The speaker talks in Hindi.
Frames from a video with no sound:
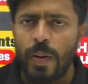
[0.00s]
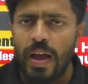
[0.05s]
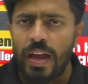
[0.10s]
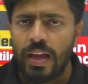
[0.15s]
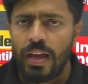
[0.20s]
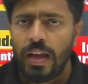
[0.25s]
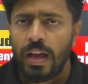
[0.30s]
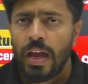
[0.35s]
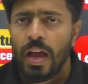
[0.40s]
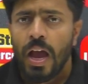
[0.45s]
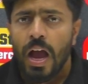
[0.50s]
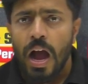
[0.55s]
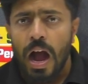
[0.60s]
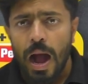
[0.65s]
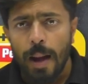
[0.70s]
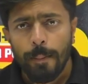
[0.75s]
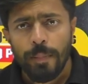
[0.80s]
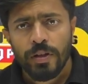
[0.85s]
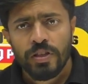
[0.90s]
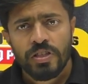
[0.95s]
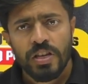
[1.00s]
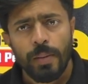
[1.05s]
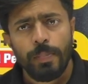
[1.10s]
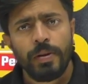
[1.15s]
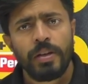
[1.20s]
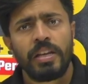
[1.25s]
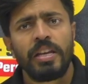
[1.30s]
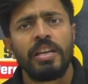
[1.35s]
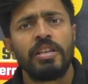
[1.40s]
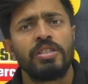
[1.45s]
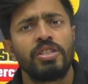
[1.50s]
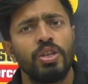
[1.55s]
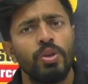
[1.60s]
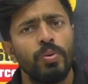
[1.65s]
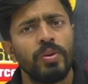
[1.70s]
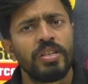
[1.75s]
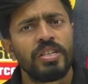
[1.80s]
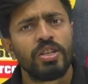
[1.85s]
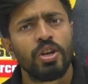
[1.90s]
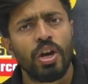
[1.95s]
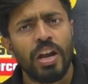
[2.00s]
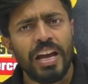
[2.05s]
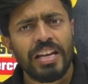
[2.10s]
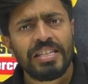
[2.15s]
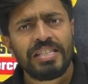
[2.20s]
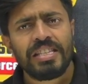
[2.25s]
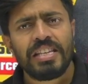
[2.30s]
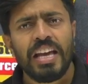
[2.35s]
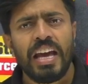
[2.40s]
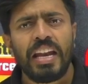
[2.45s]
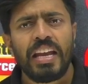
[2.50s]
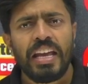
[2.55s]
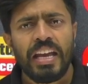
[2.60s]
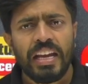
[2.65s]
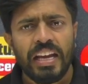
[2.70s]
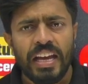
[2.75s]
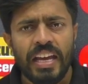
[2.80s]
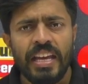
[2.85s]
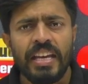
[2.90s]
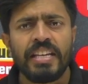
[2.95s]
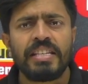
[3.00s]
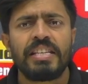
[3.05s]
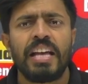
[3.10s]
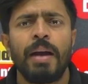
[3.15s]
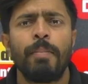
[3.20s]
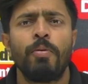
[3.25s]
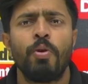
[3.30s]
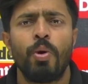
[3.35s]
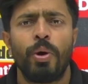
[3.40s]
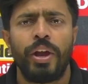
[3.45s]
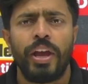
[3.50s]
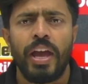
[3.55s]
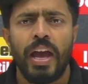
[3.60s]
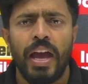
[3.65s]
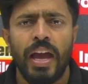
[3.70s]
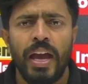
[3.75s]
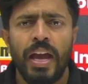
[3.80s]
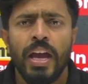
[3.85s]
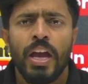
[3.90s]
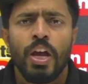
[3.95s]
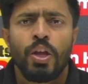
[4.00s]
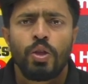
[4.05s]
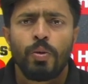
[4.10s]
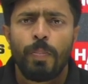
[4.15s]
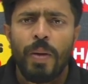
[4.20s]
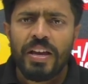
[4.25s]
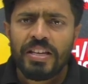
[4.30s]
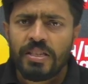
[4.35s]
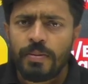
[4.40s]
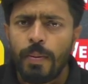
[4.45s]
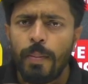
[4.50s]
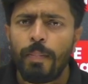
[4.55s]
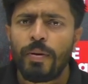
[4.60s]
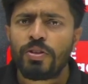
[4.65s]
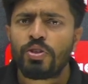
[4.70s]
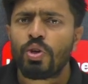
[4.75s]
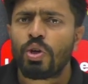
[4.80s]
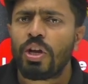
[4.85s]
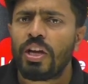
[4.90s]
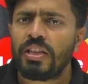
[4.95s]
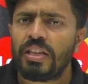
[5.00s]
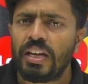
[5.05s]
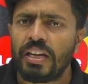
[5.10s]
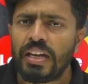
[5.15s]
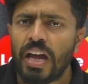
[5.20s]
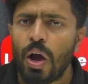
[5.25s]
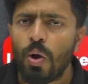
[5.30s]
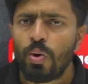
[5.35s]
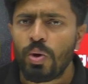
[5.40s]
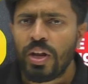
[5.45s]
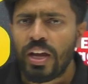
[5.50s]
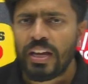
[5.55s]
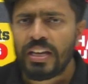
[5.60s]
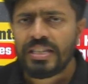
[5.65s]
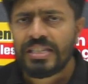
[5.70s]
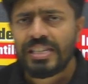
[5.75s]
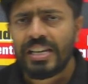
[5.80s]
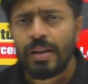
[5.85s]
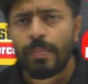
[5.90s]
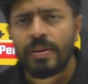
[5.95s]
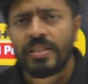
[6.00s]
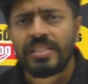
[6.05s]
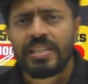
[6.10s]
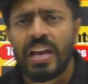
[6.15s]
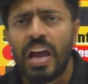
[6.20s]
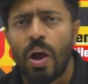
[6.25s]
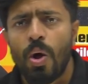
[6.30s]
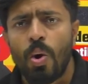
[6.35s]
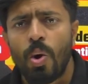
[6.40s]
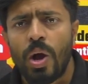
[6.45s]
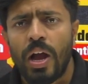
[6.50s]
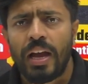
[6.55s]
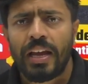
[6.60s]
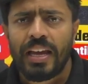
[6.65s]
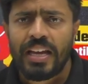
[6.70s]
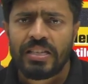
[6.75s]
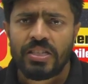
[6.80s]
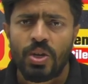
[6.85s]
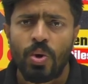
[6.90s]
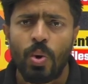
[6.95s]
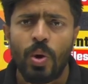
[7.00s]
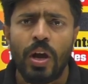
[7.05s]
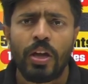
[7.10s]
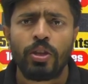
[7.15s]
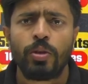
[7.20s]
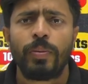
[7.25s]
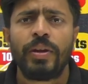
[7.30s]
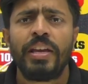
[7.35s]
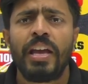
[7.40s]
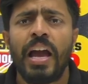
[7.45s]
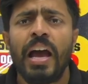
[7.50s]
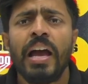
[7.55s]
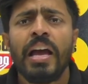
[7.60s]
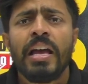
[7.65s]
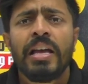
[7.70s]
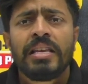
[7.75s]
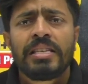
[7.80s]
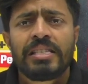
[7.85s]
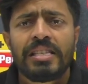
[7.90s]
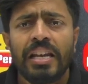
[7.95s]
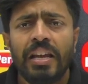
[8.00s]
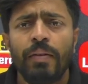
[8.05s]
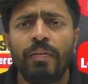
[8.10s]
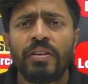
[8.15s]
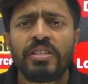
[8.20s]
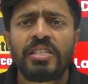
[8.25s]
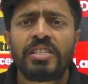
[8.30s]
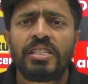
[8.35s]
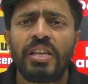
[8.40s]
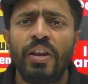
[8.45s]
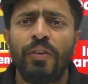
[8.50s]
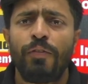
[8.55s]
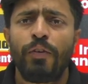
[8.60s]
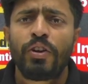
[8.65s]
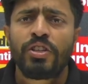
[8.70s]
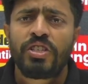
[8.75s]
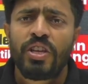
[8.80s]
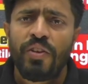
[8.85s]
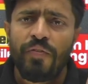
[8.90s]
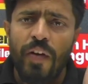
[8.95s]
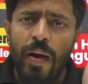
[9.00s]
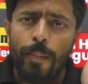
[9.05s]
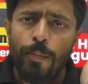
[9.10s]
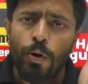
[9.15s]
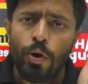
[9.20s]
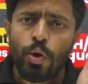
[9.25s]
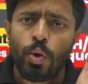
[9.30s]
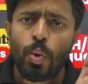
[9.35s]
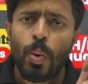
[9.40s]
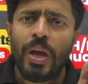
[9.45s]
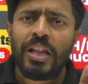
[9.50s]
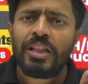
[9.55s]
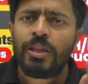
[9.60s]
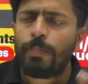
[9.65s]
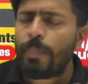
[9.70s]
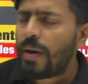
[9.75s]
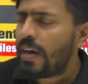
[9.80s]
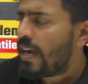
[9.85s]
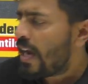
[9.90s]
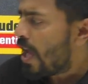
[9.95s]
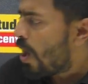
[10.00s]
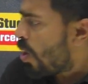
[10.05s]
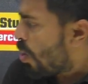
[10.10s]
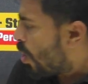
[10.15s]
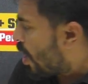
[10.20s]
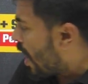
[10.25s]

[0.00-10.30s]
हैं अब जबकि सीयूटी e और आईसीआर e एक ही एग्जाम हो गया है तो मैक्सिमम बच्चों के अंदर डाउट है कि सिलेबस क्या होगा कैसे होगा तो भैया सिलेबस सिर्फ और सिर्फ आपको ट्वेल्थ पढ़ना होगा